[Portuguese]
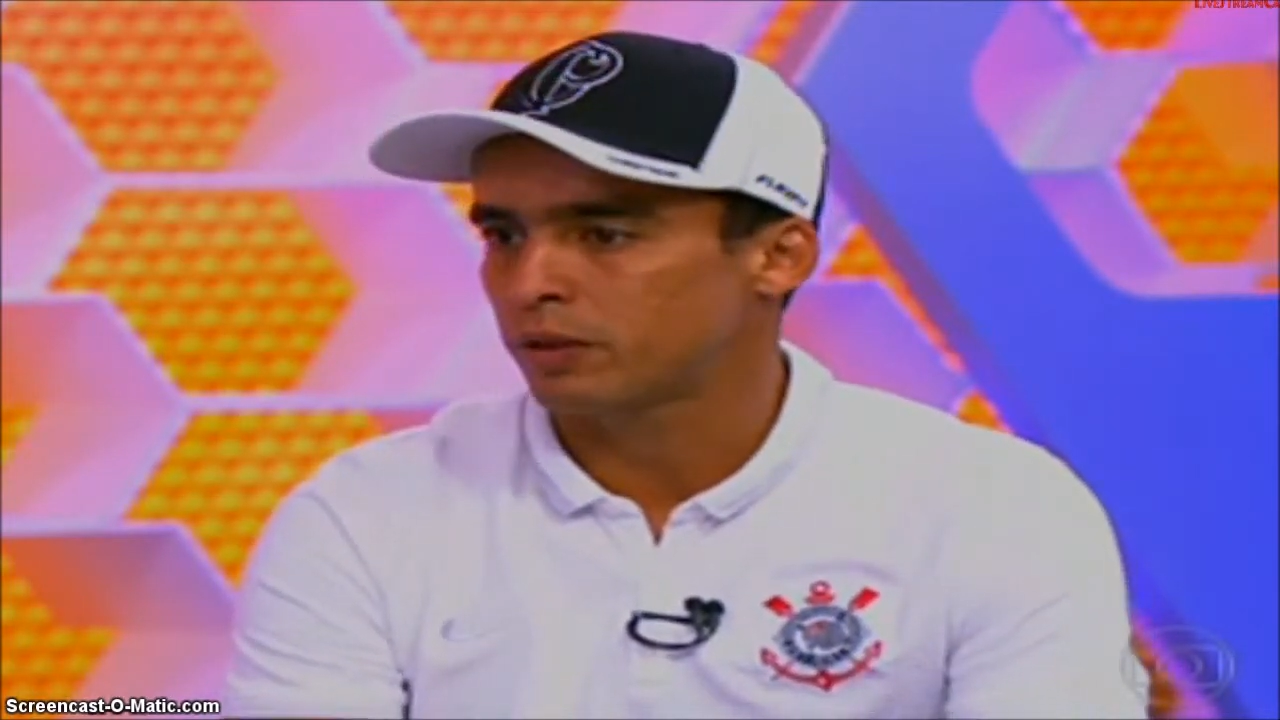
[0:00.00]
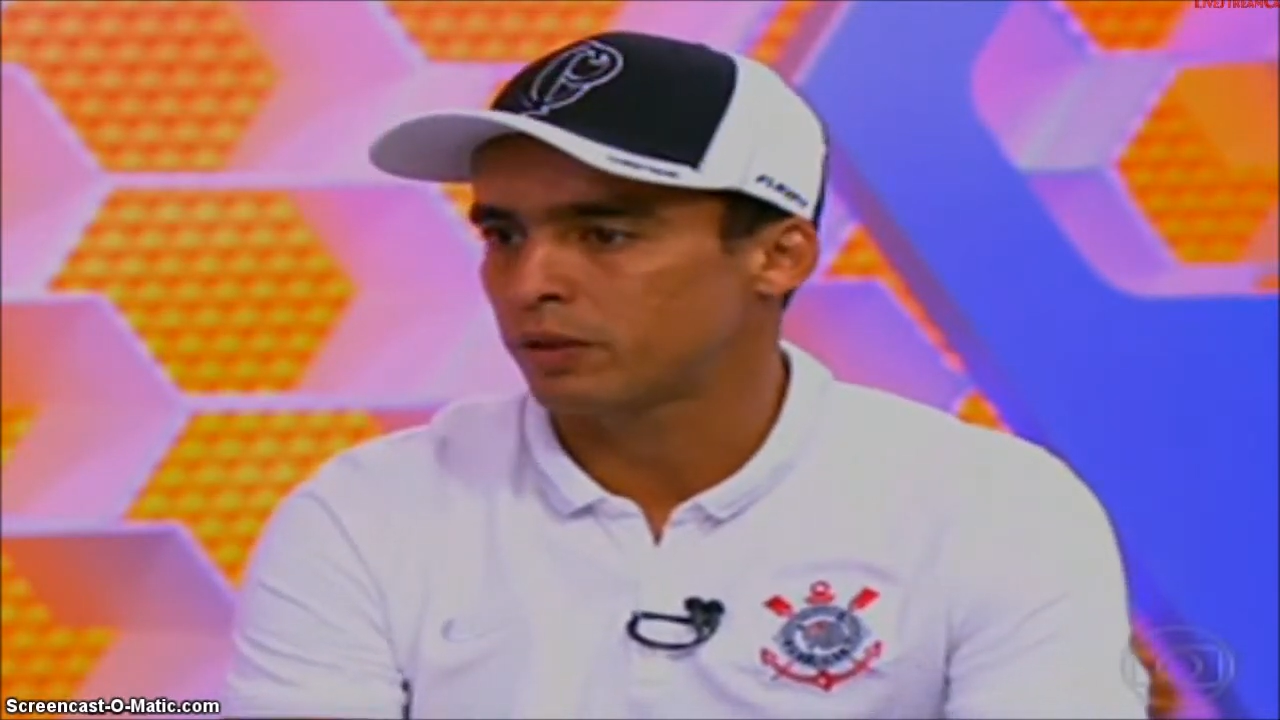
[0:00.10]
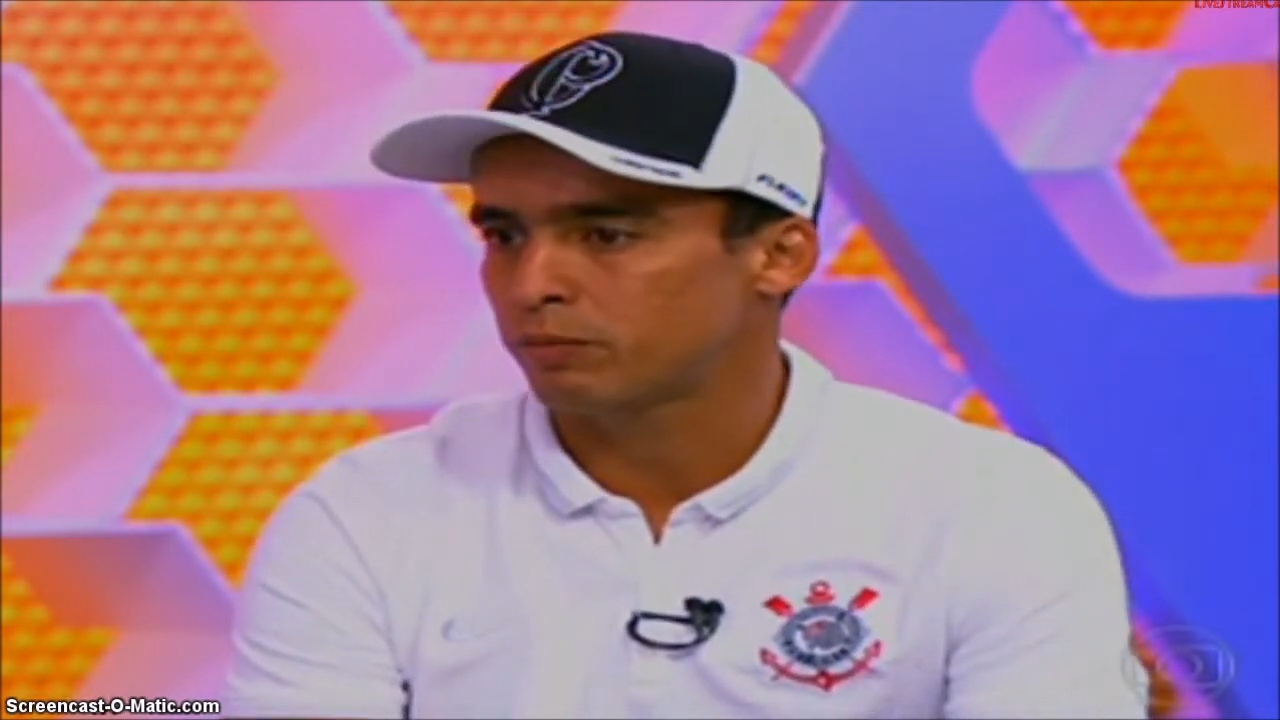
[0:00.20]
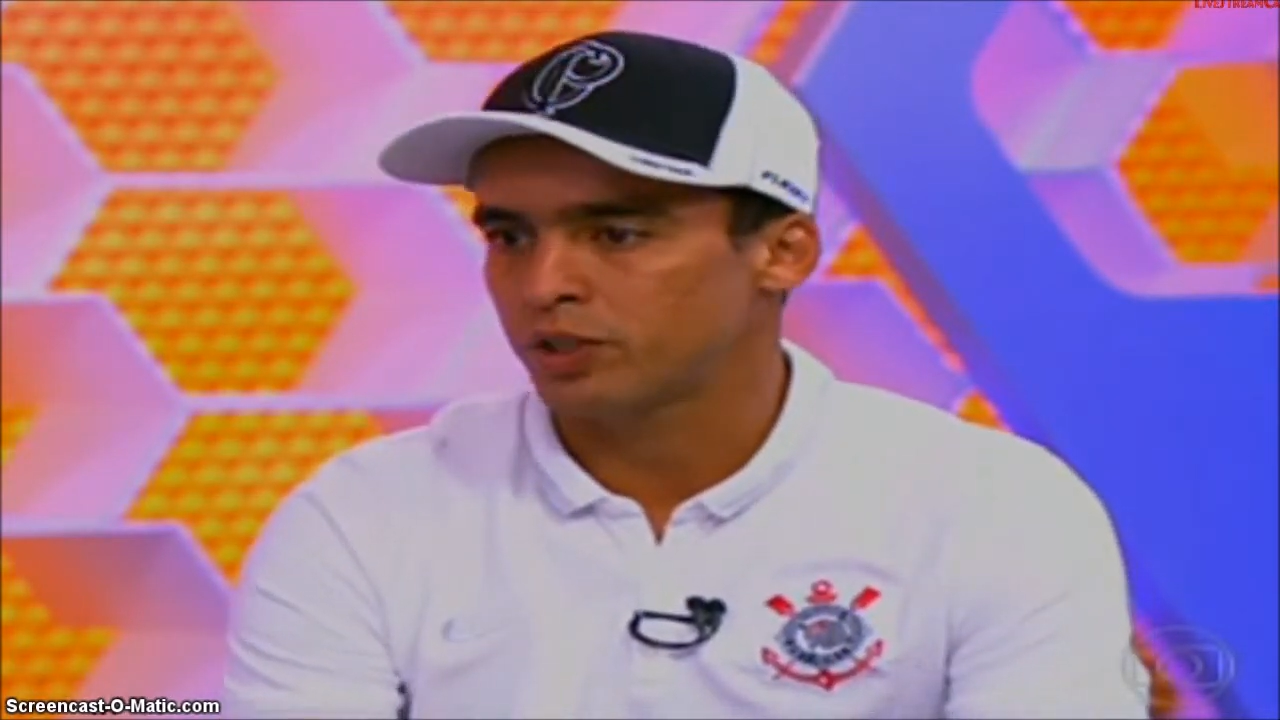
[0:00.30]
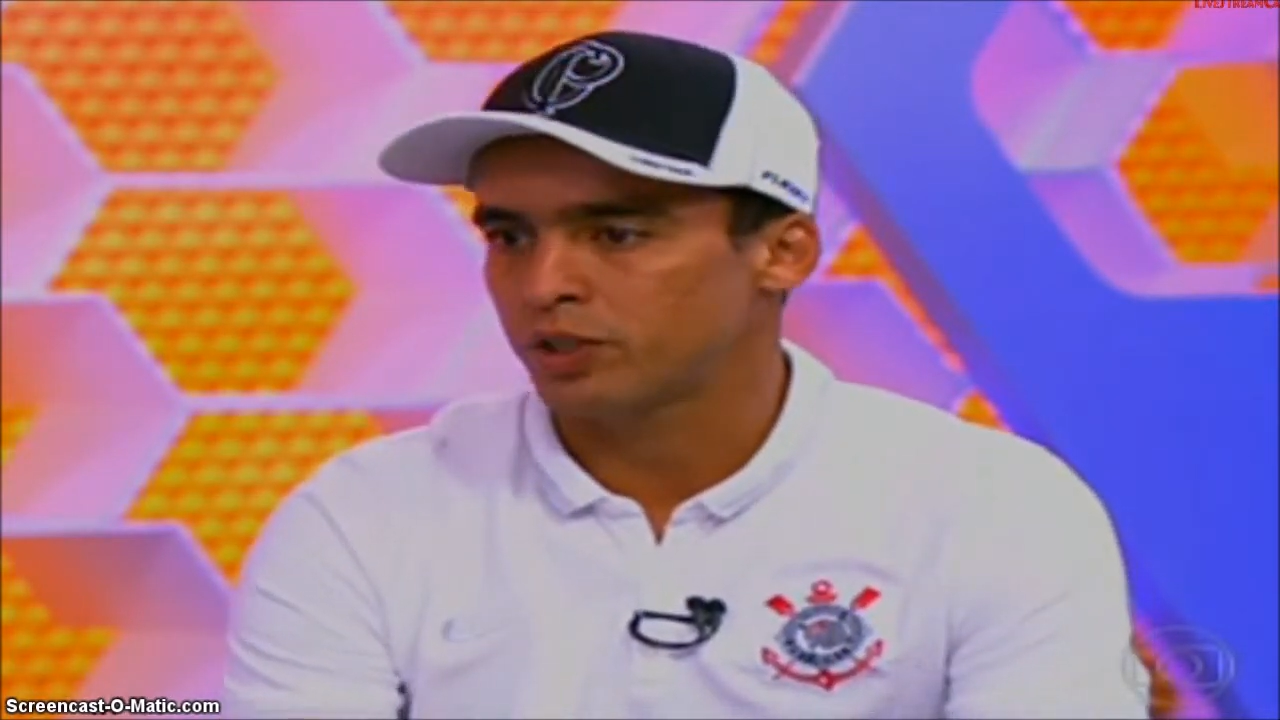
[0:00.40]

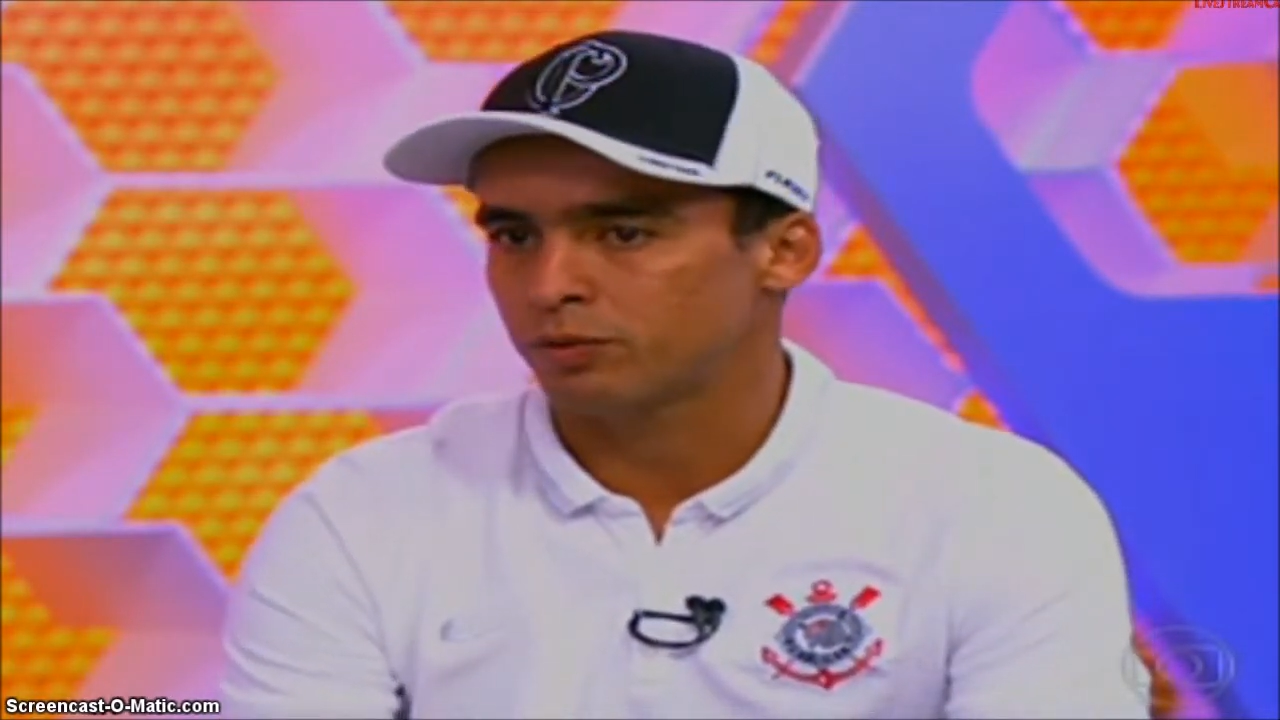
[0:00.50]
Pra,